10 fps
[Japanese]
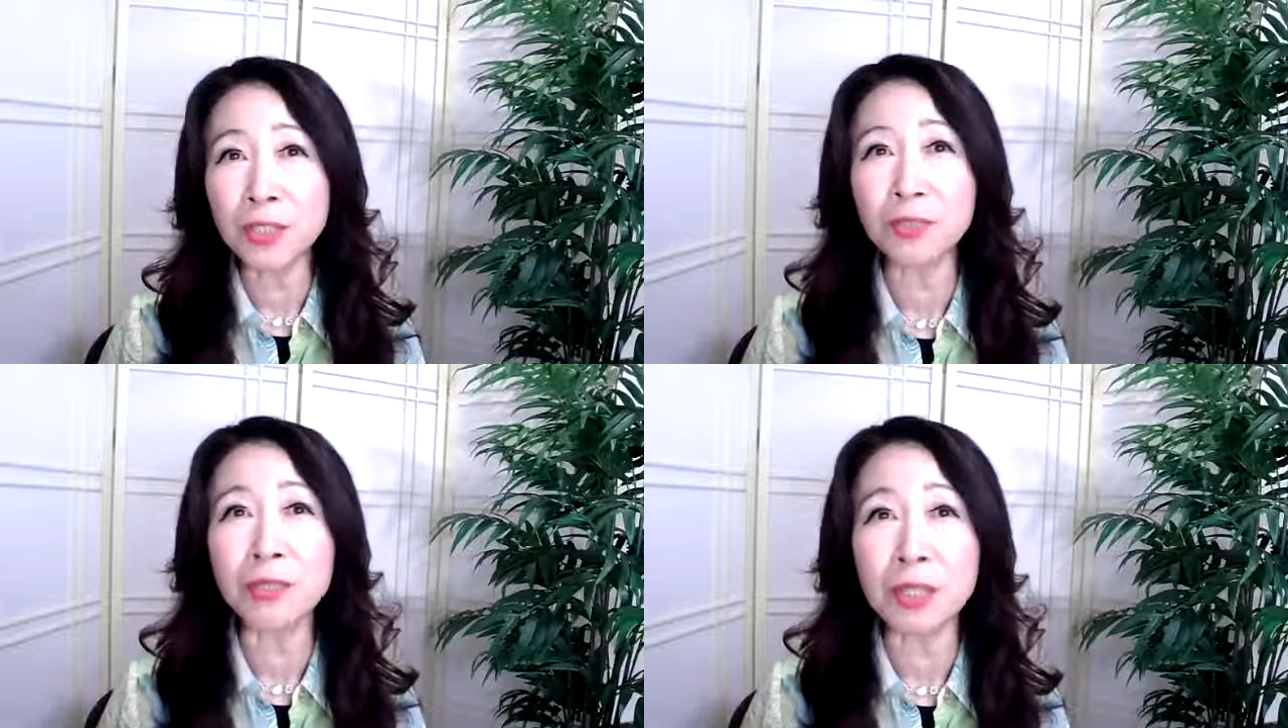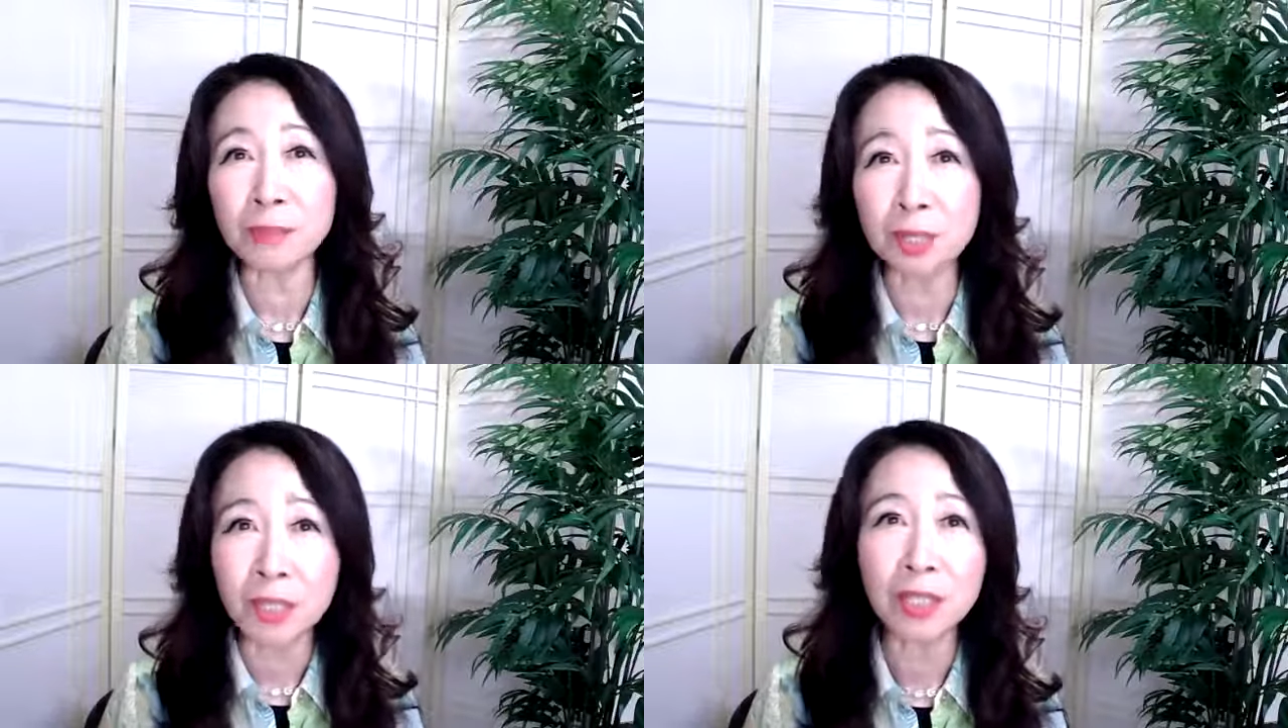するた
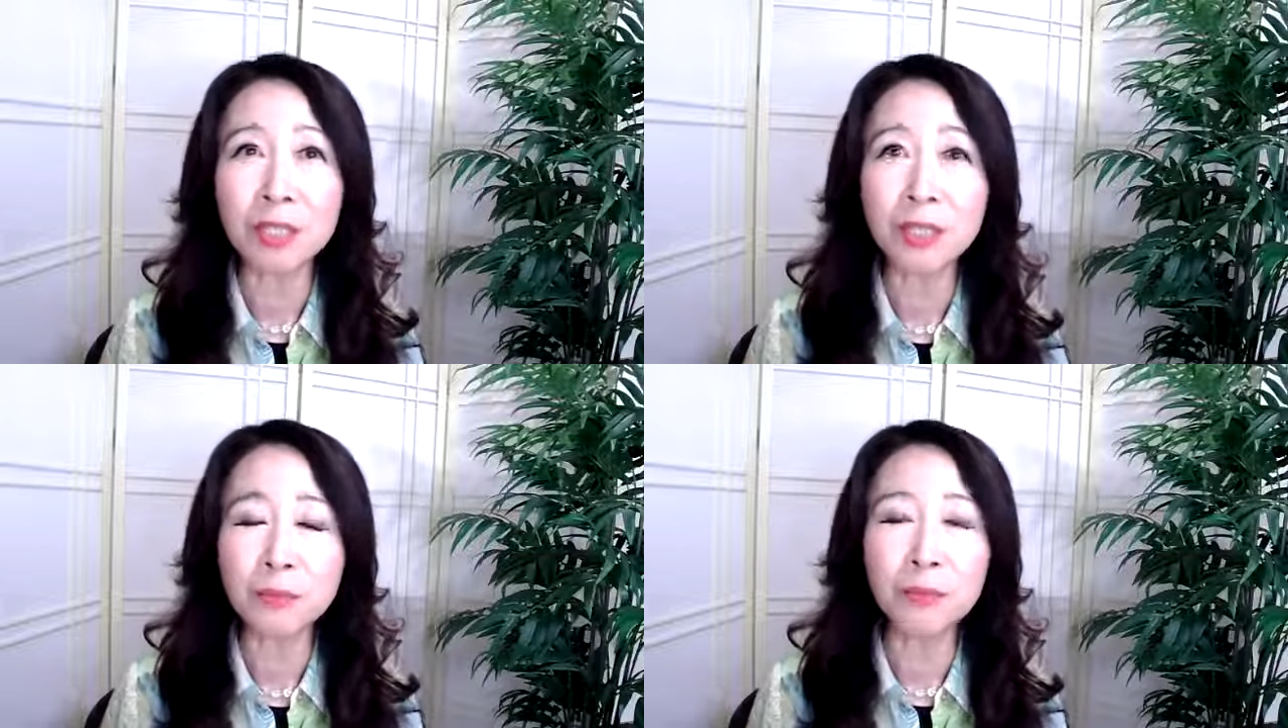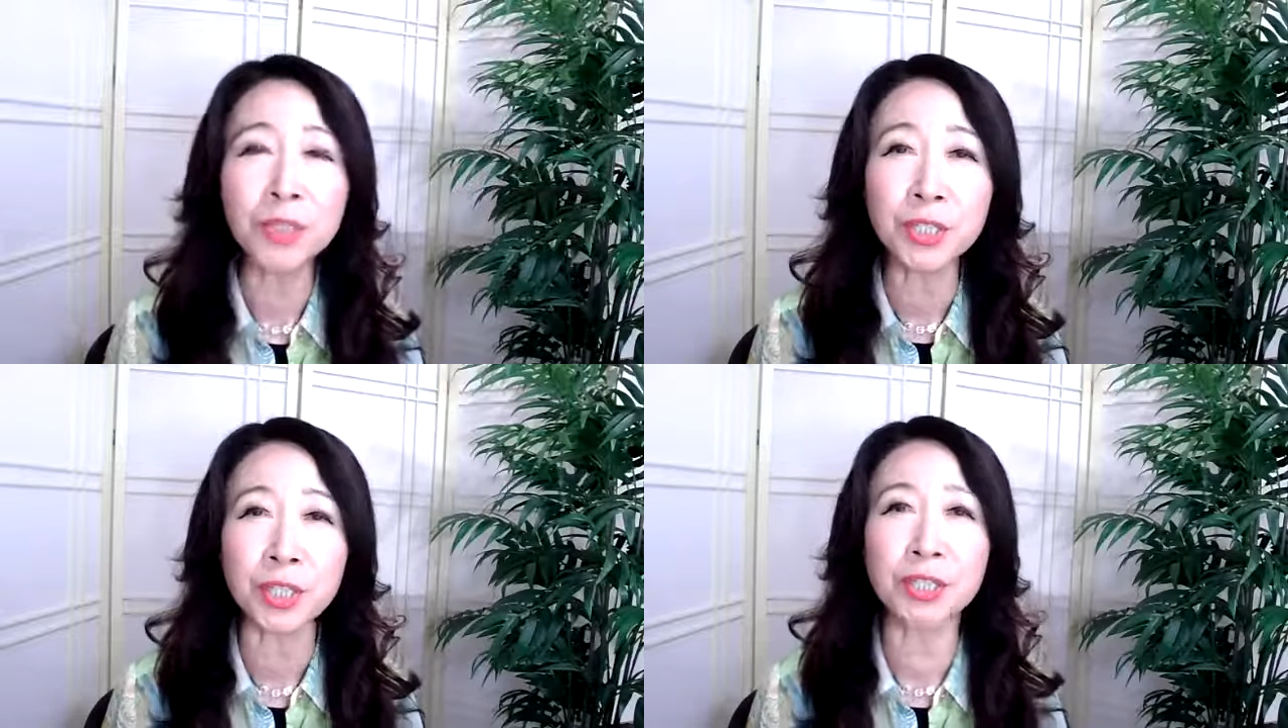めに無
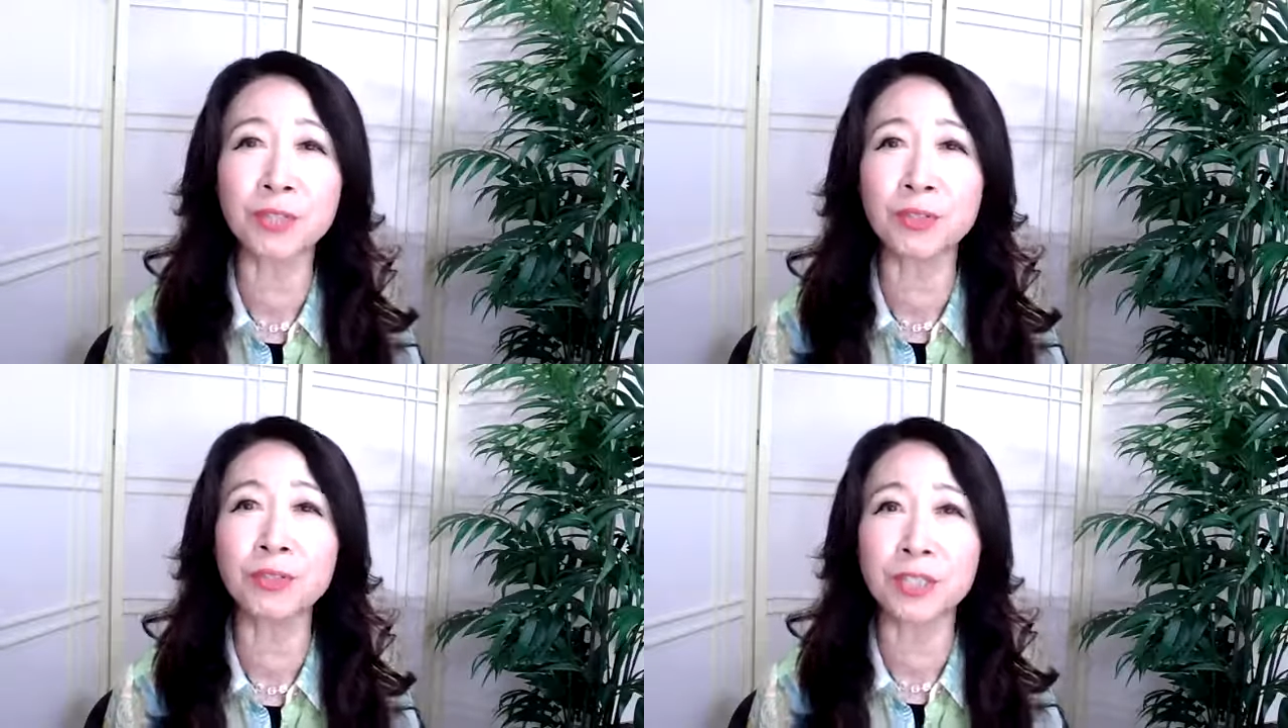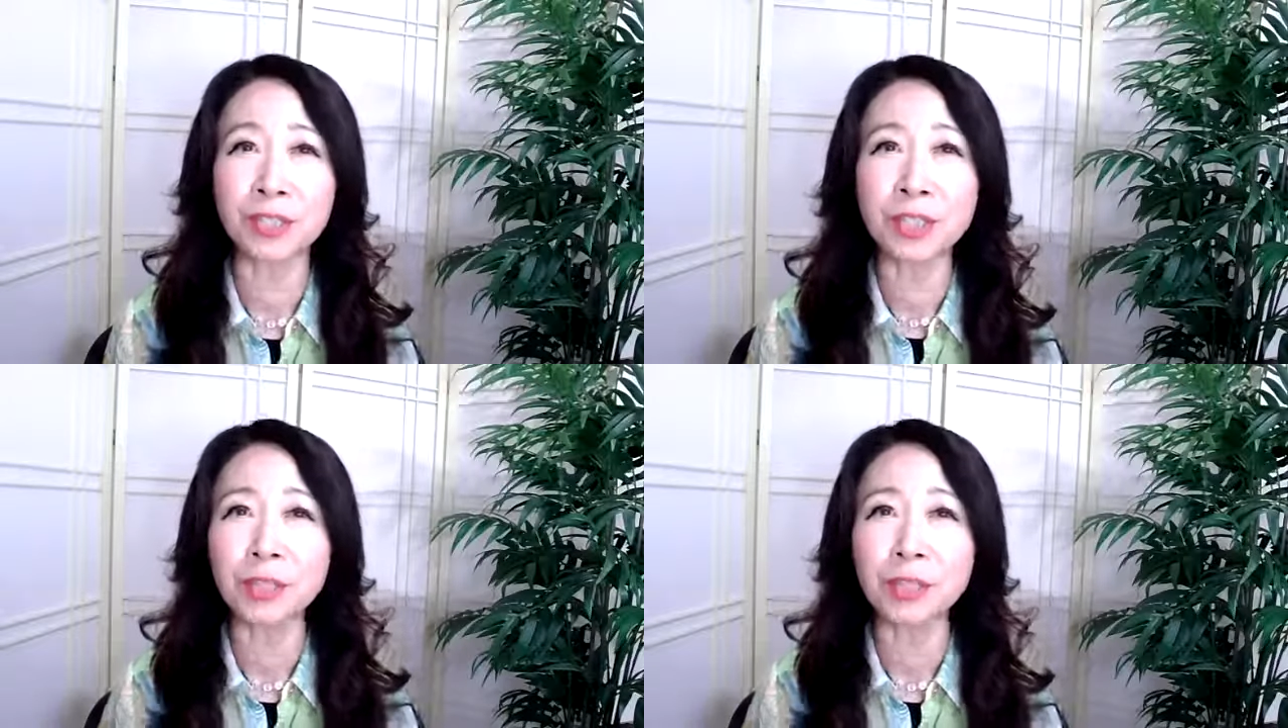意識にするんですね。